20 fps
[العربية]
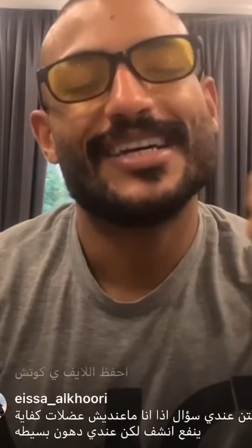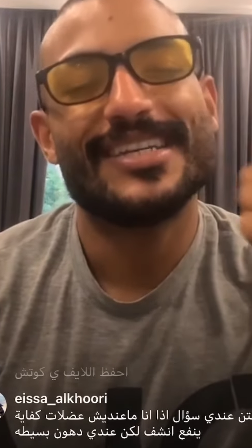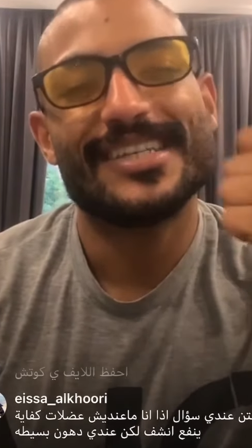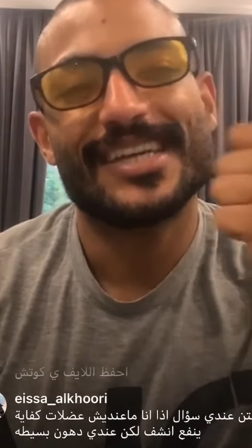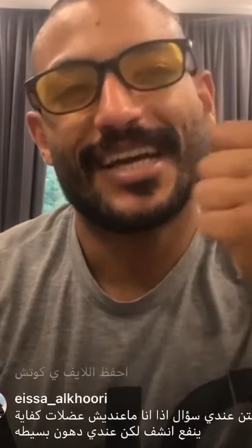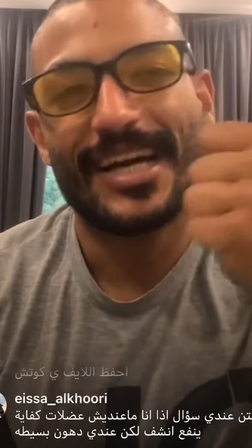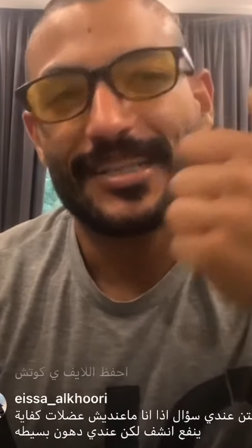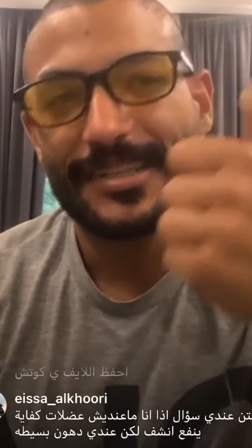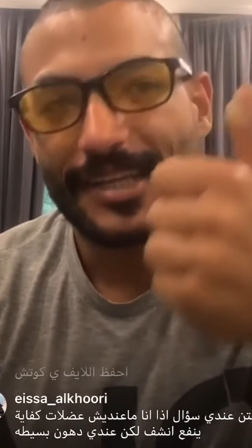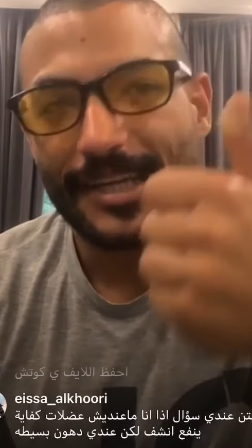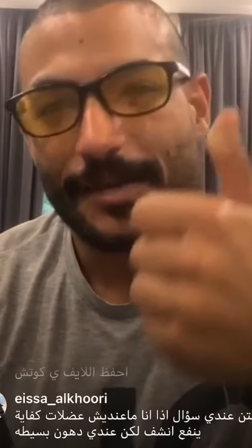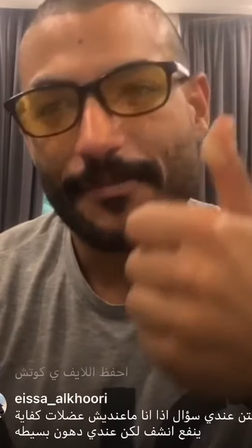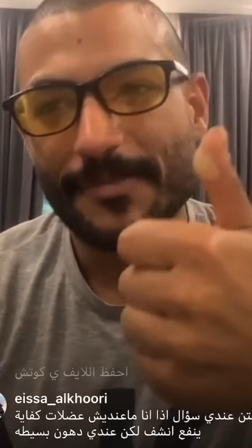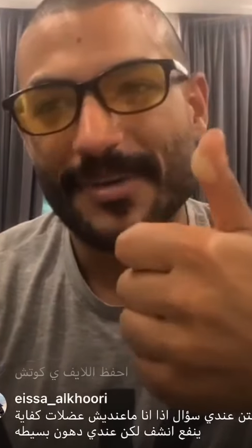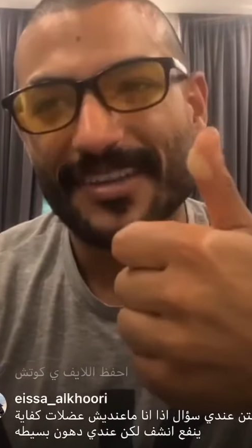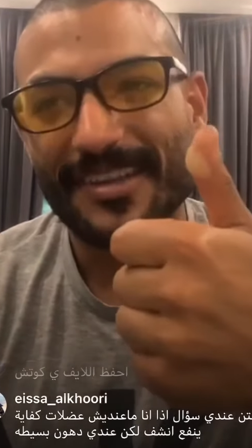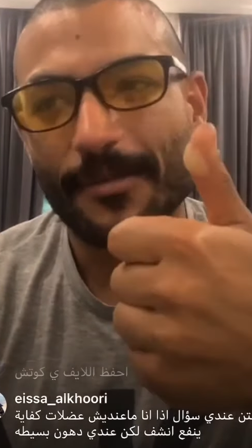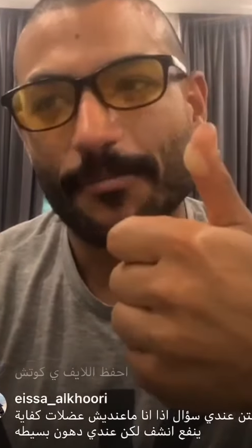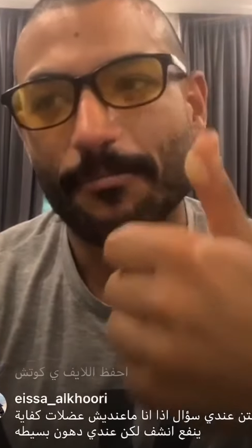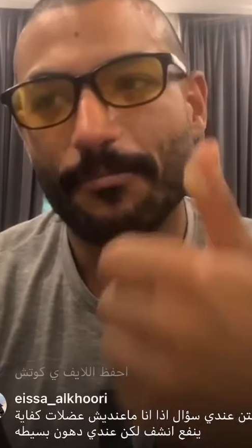اذا كان عندك
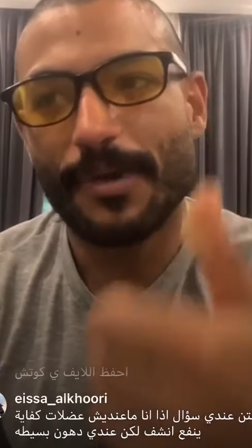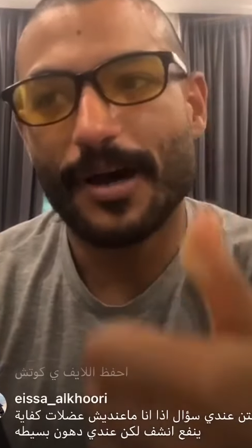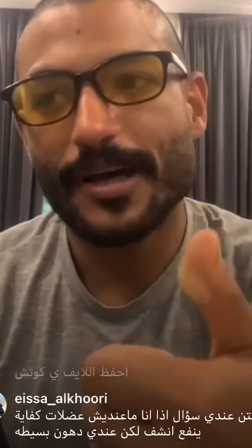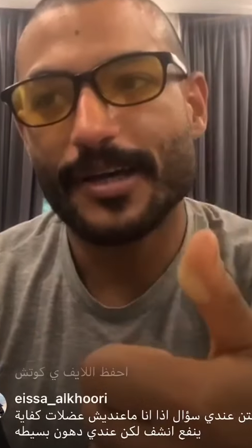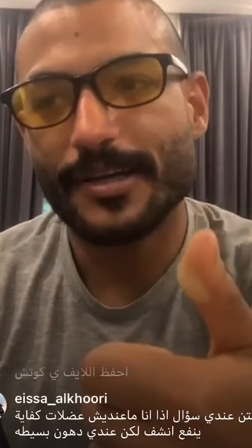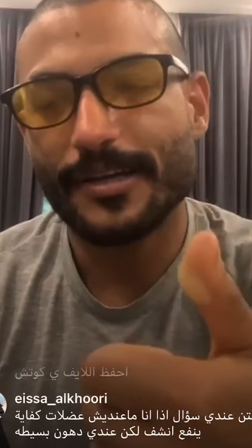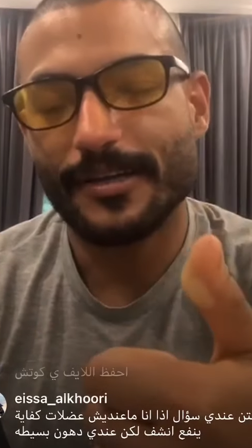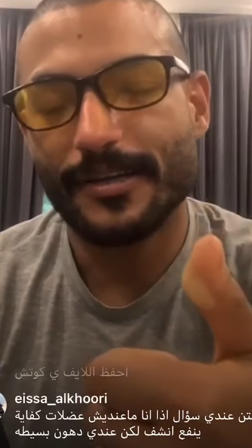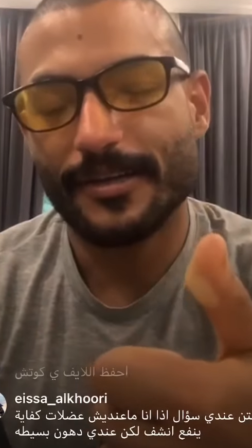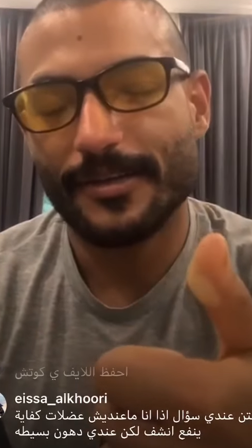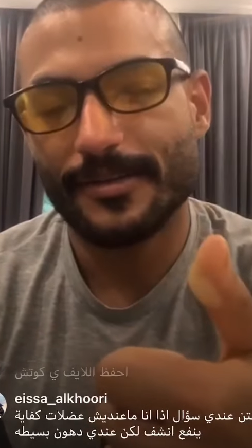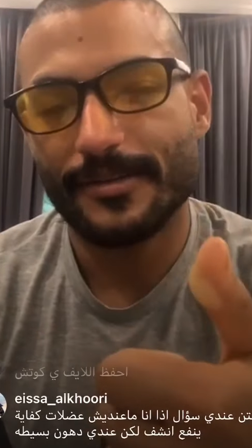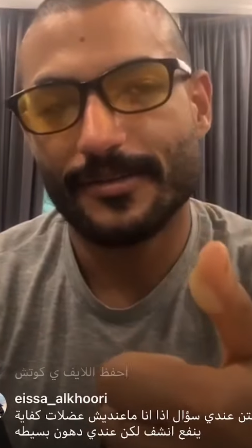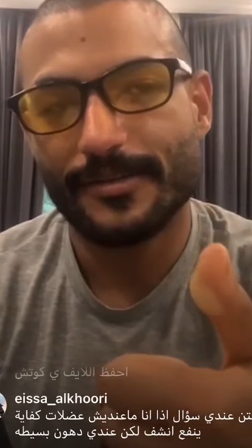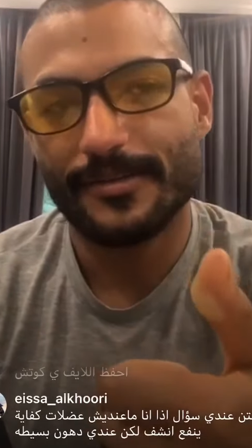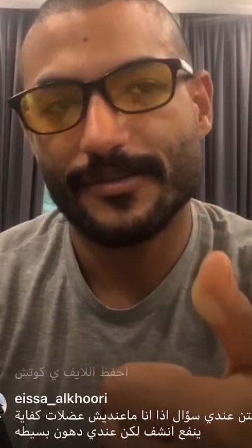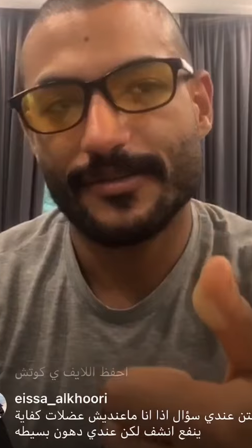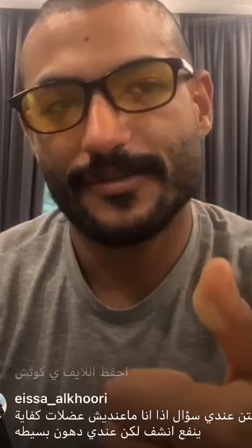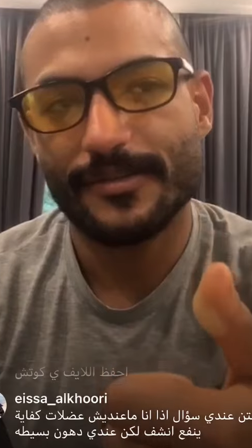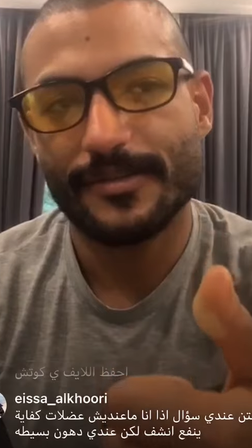كميه البايل
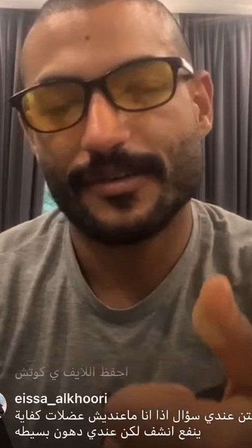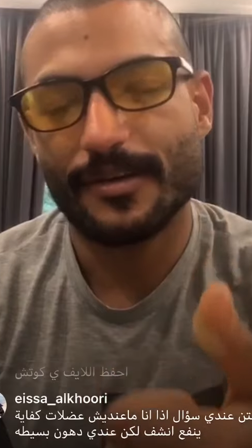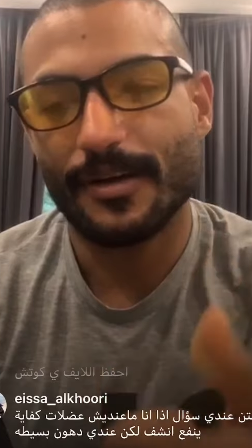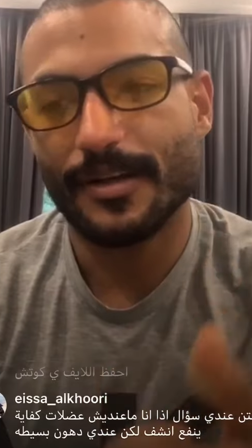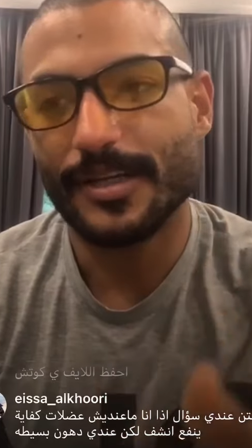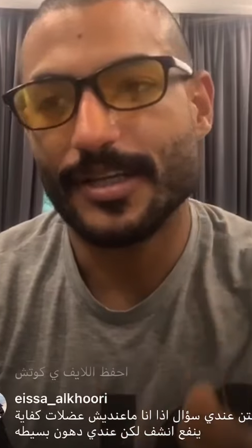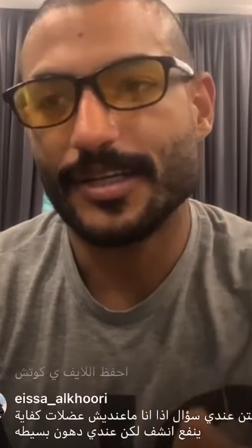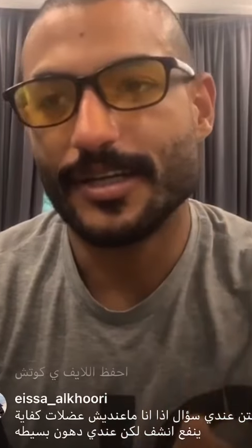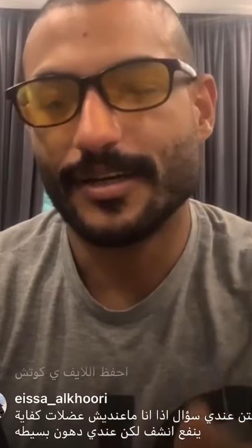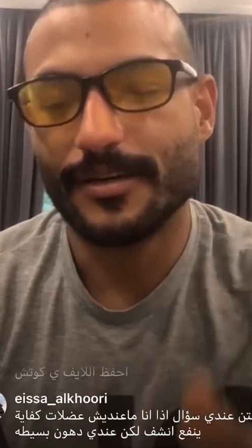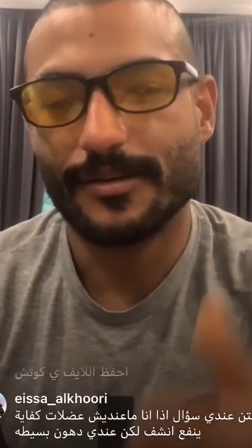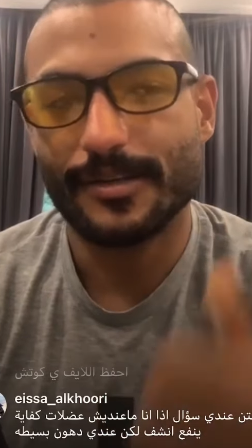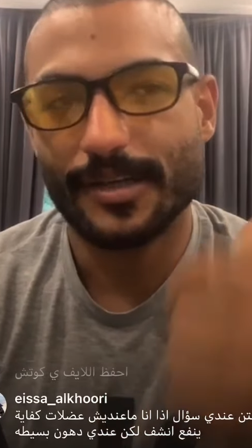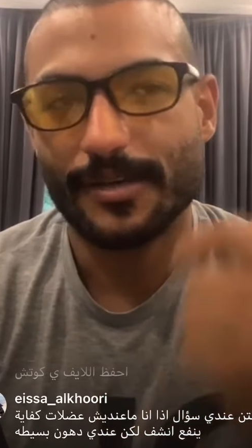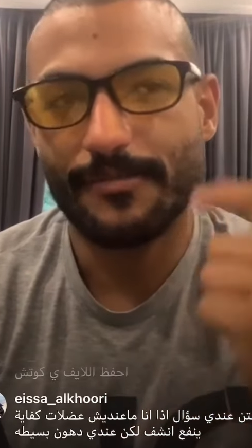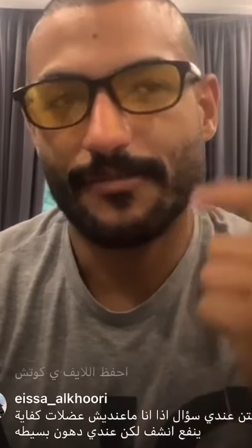قليله